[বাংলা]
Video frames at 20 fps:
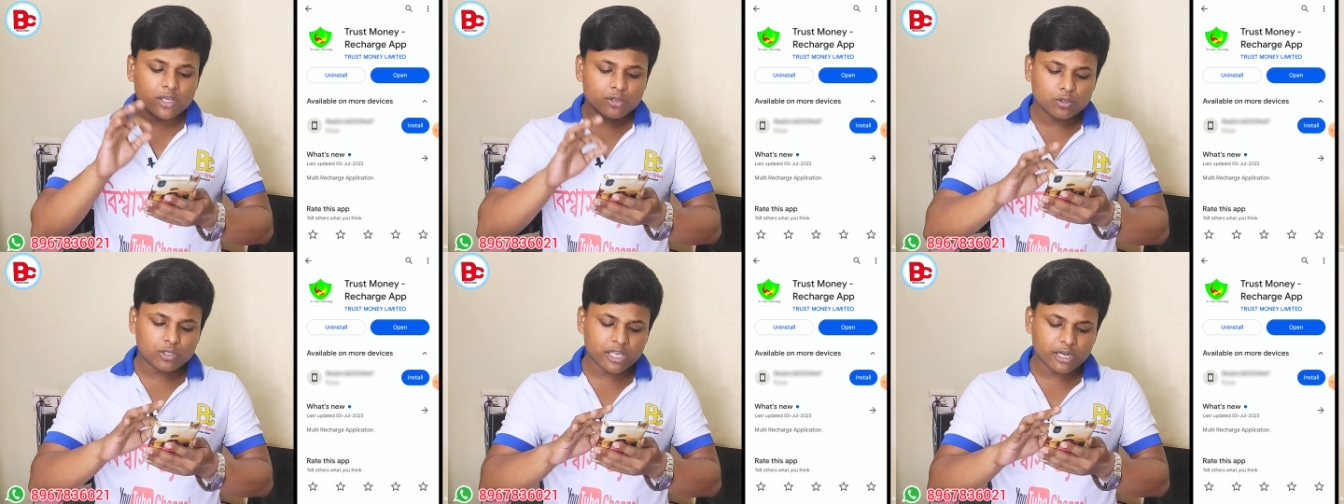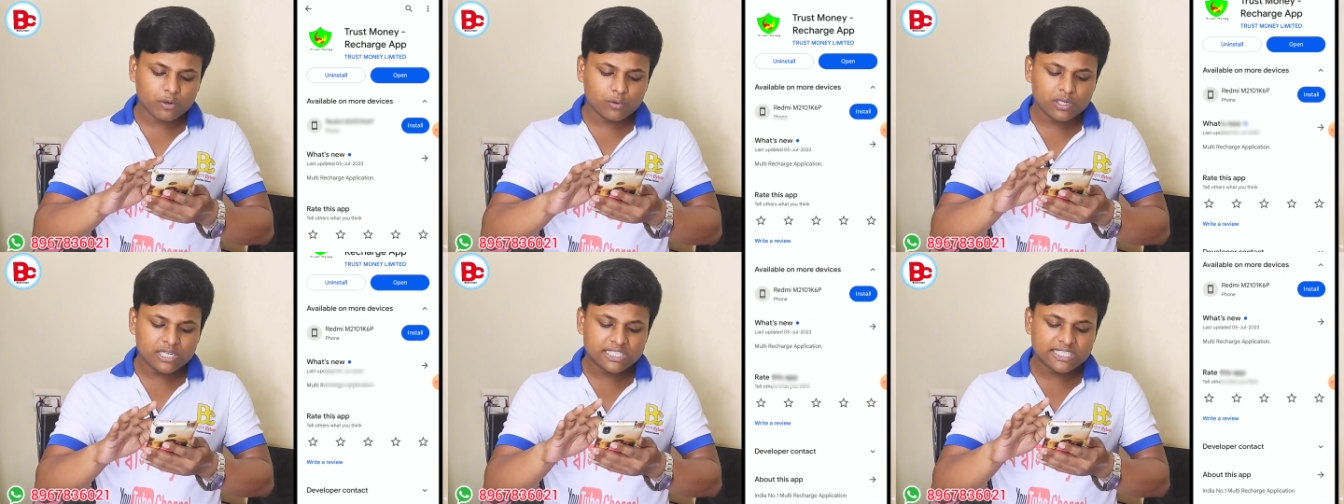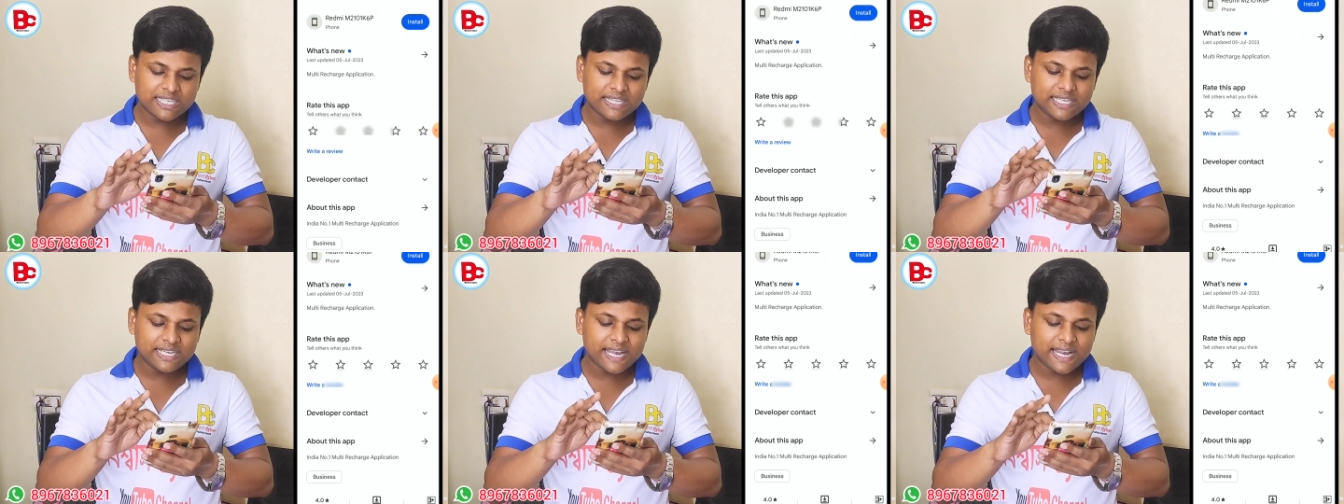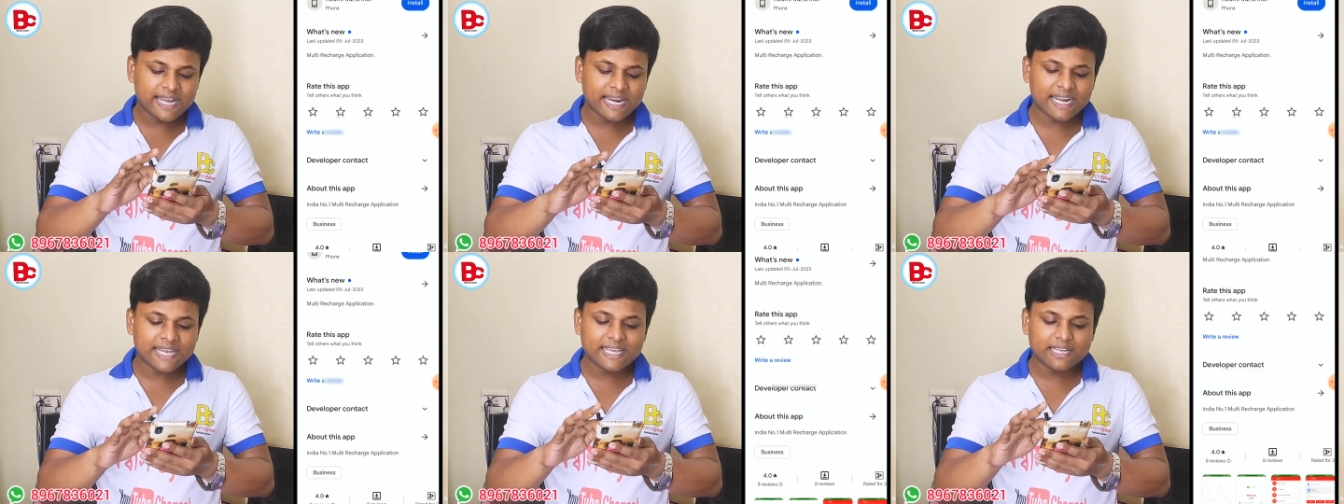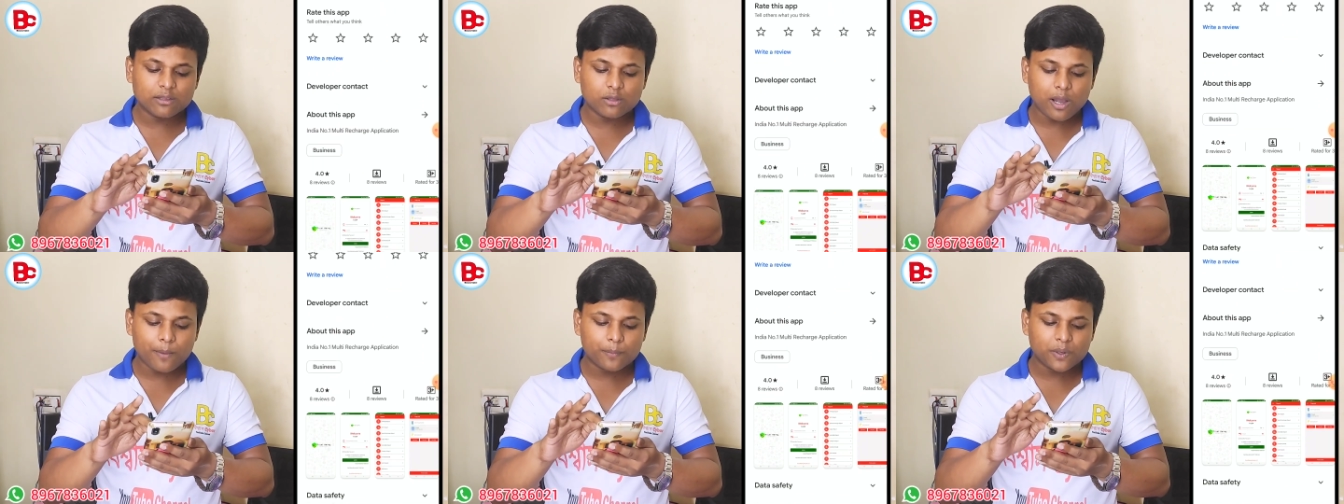তো দেখুন নিচের দিকে গেলে
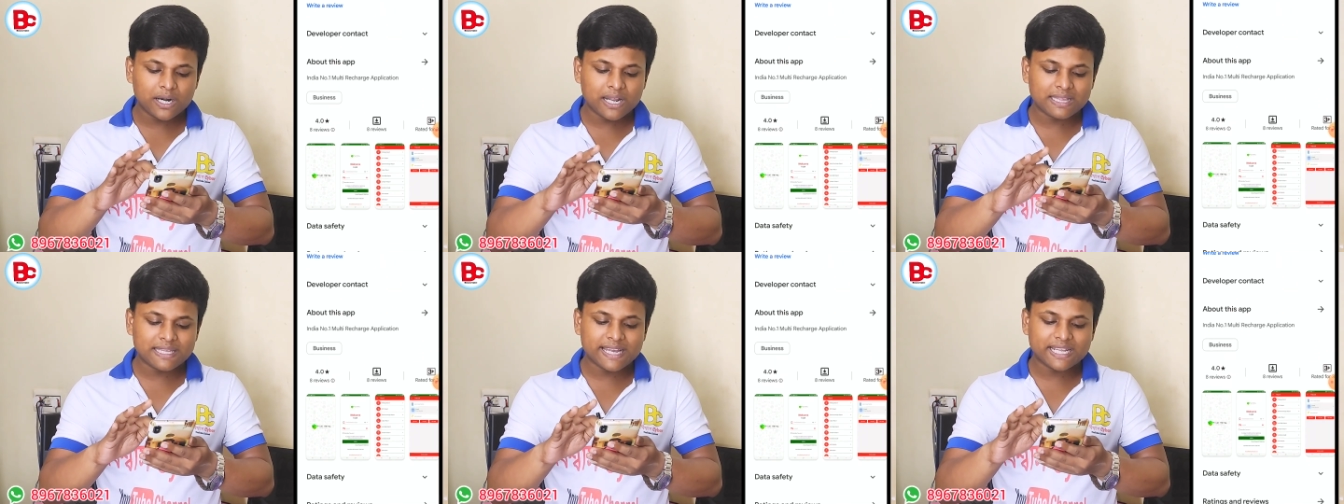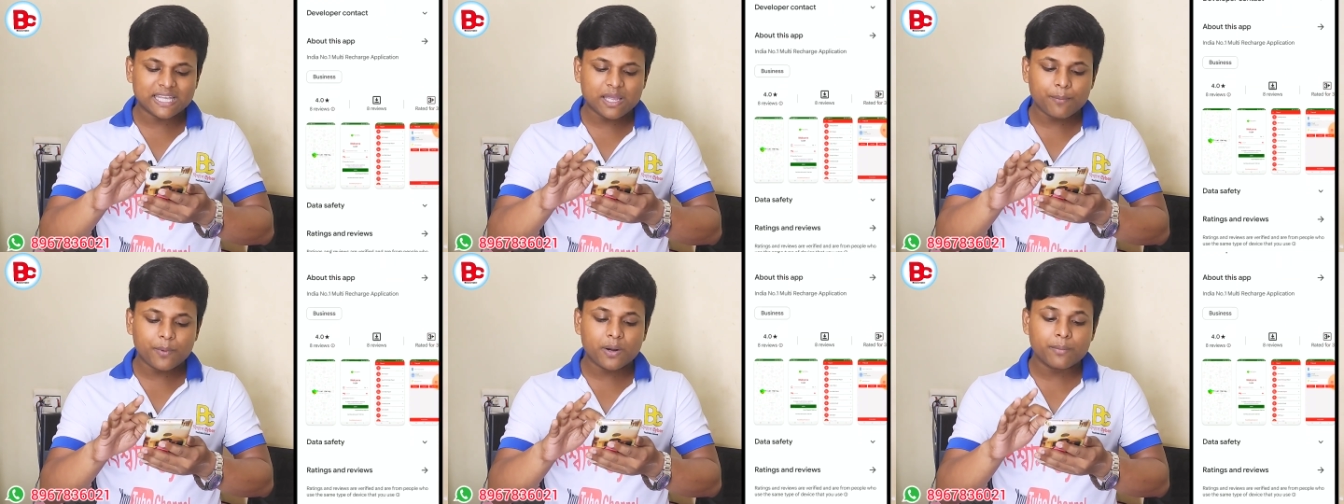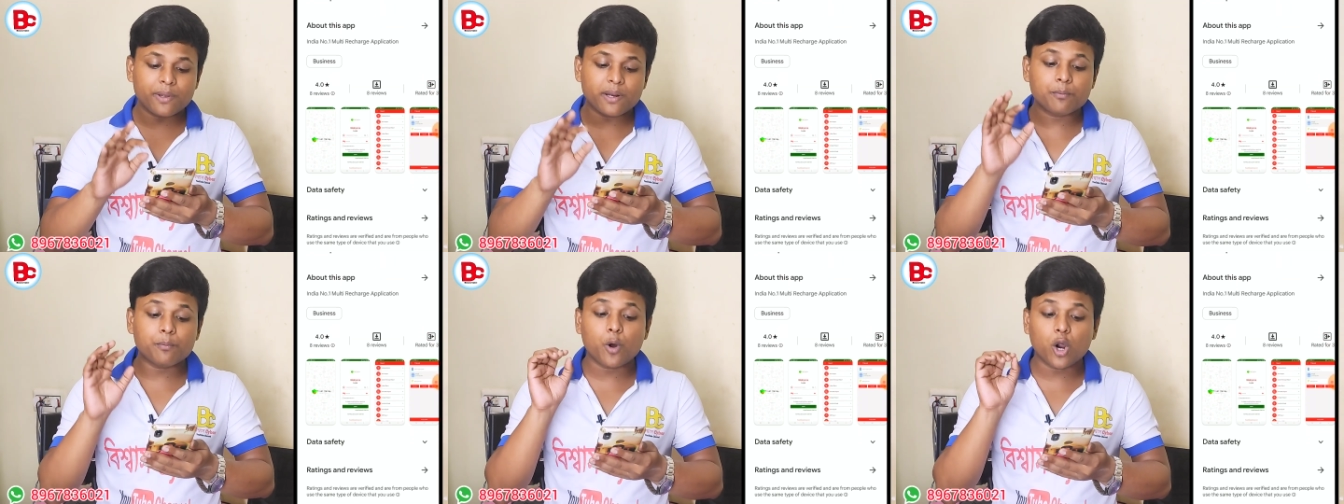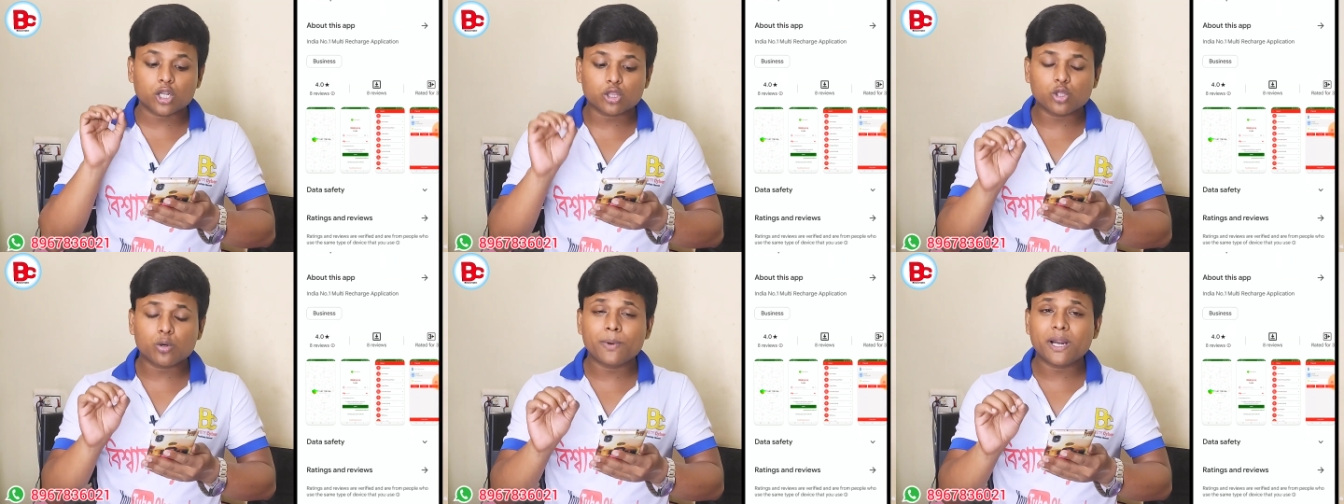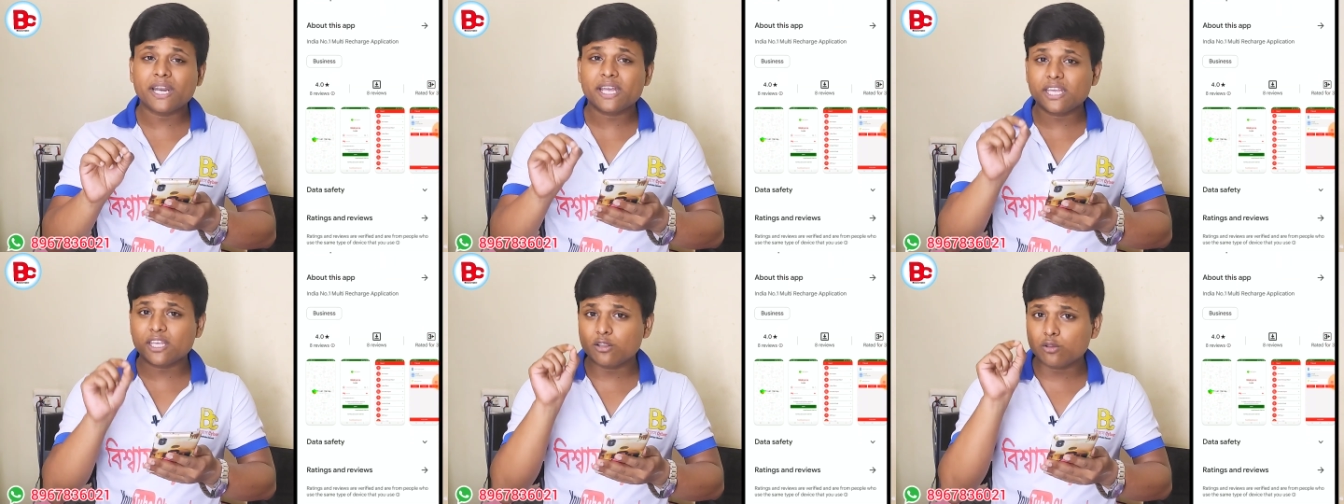কিন্তু আপনারা দেখতে পারবেন
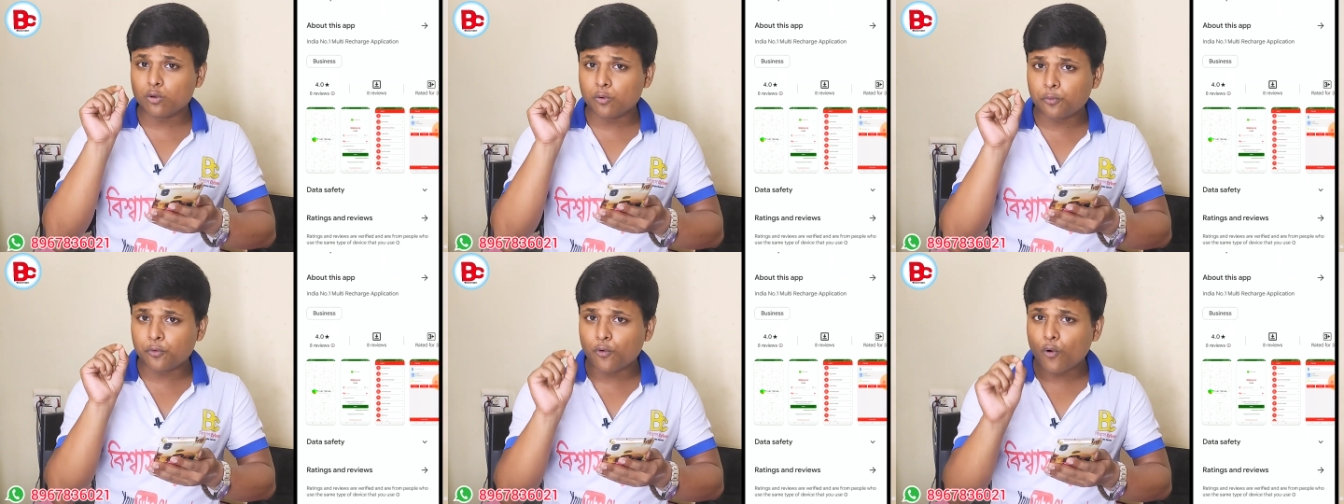বর্তমানে কিন্তু